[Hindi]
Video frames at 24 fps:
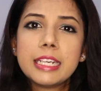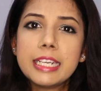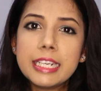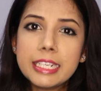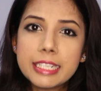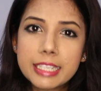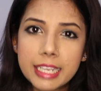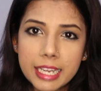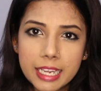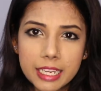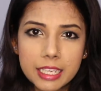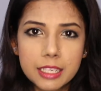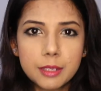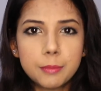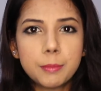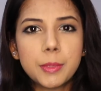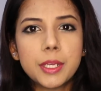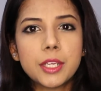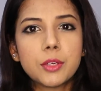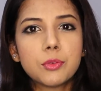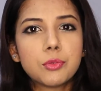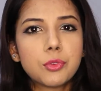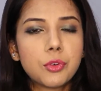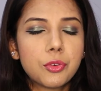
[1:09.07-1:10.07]
डिटेल
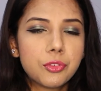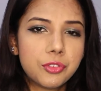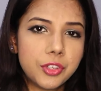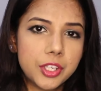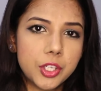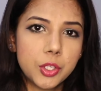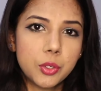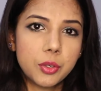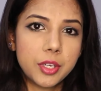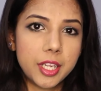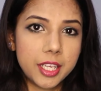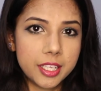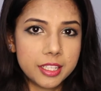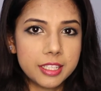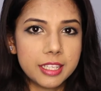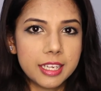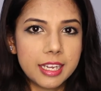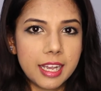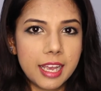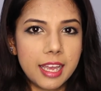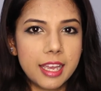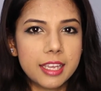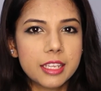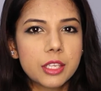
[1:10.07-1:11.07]
में वो वीडियो नहीं
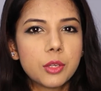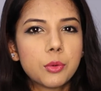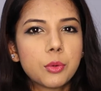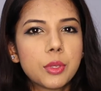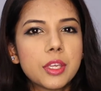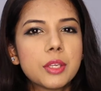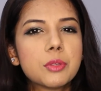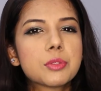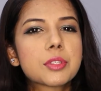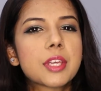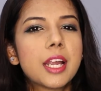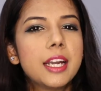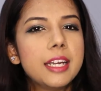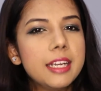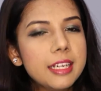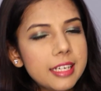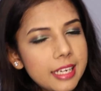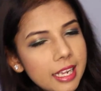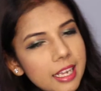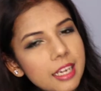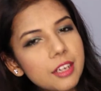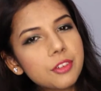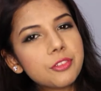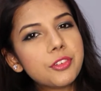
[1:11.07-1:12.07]
दिखाया क्योंकि उसका
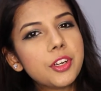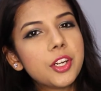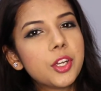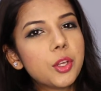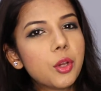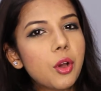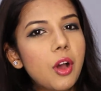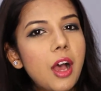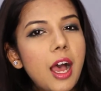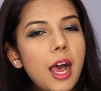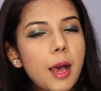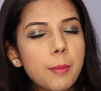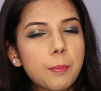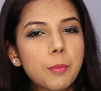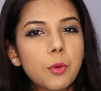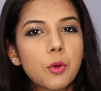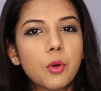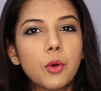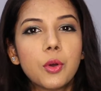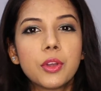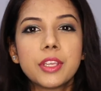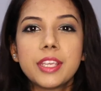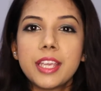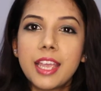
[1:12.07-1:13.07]
डिटेल वीडियो
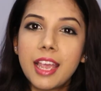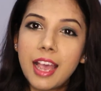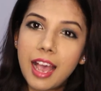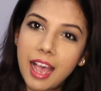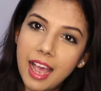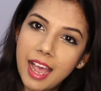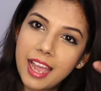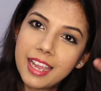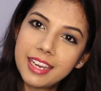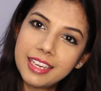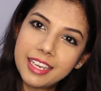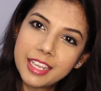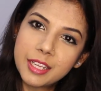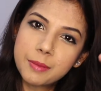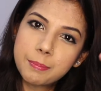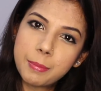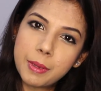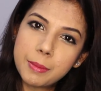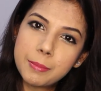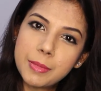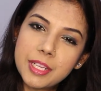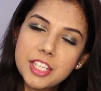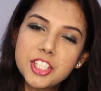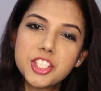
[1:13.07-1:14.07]
आपको ये आई लिंक
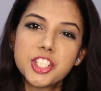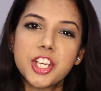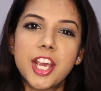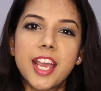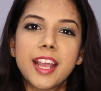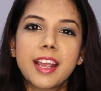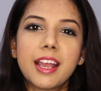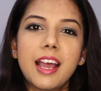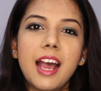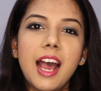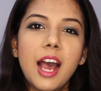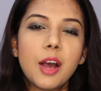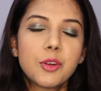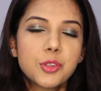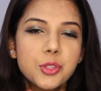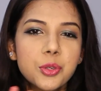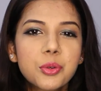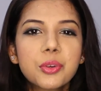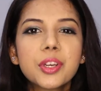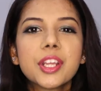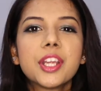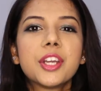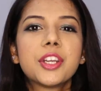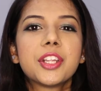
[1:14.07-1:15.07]
पे मिल जाएगा हाउ
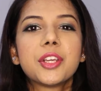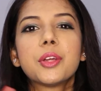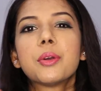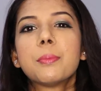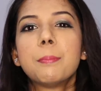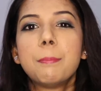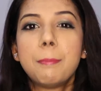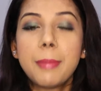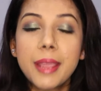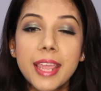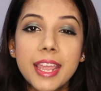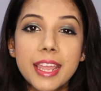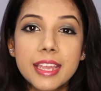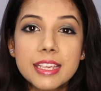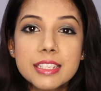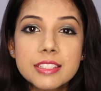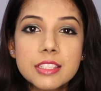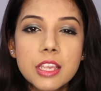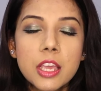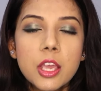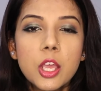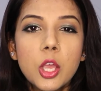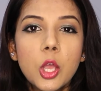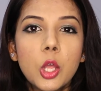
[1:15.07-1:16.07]
टू क्रिएट योर
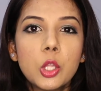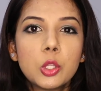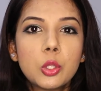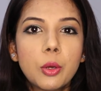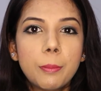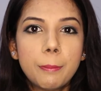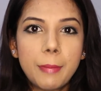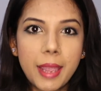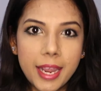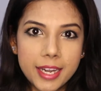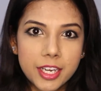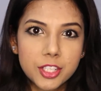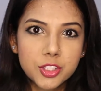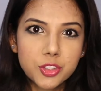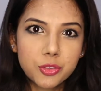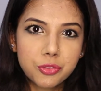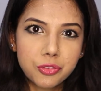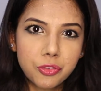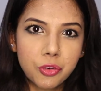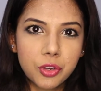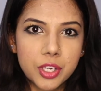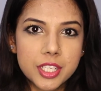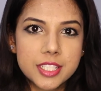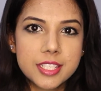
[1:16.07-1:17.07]
बेस तो मैंने जो
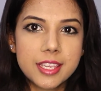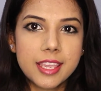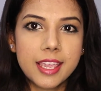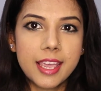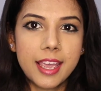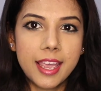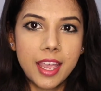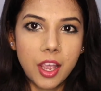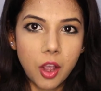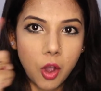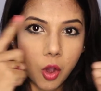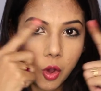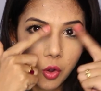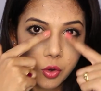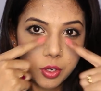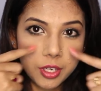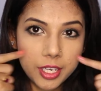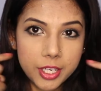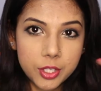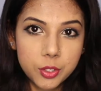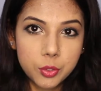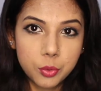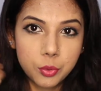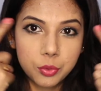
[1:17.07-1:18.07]
फोकस किया है
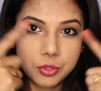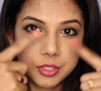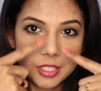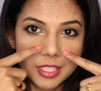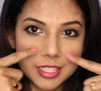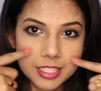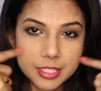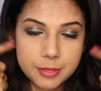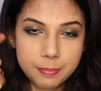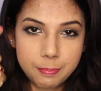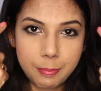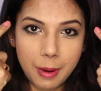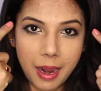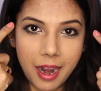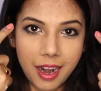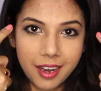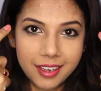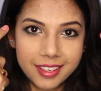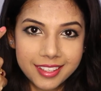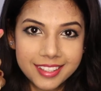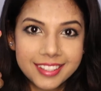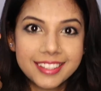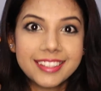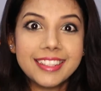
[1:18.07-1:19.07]
ओनली टू दिस
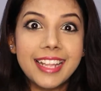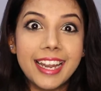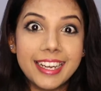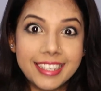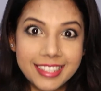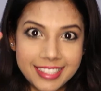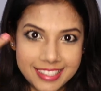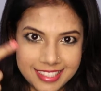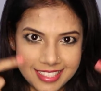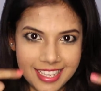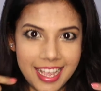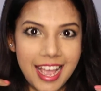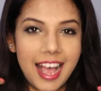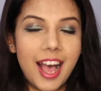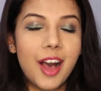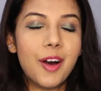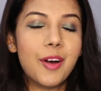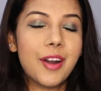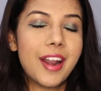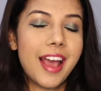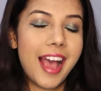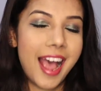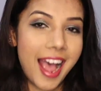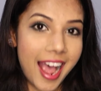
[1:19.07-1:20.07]
पार्ट दैट इज़
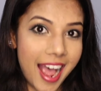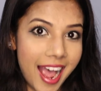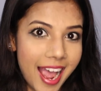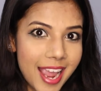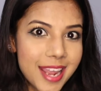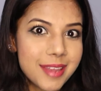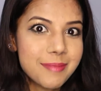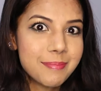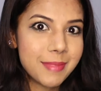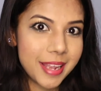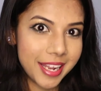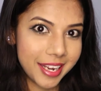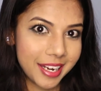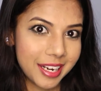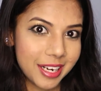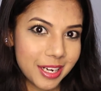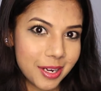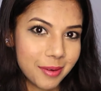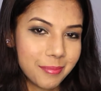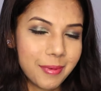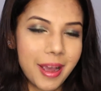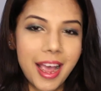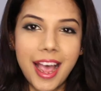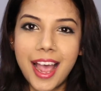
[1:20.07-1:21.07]
आवर आई
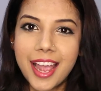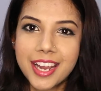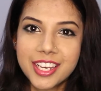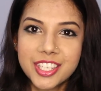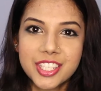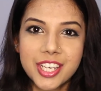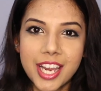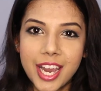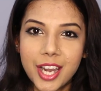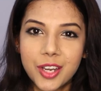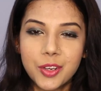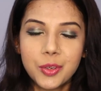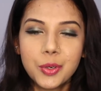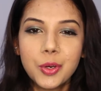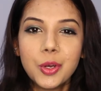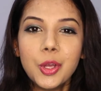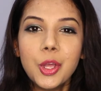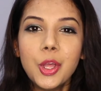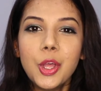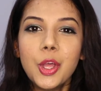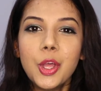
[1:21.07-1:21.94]
मेकअप आई शेडो